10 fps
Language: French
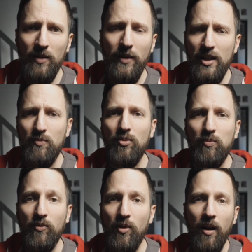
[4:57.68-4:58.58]
l'image pour
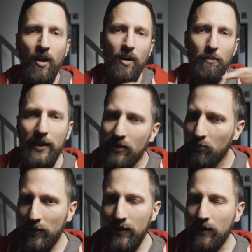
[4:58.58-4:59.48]
pouvoir mettre
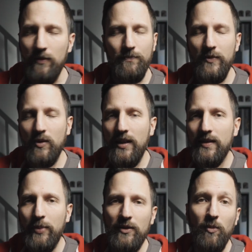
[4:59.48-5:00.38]
en plein écran. Donc ça,
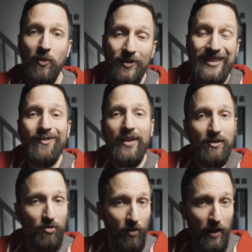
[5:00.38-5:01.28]
c'est pas top. Donc cette
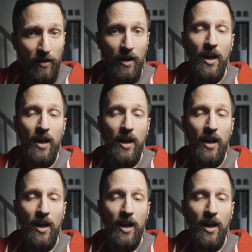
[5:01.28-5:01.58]
version-là,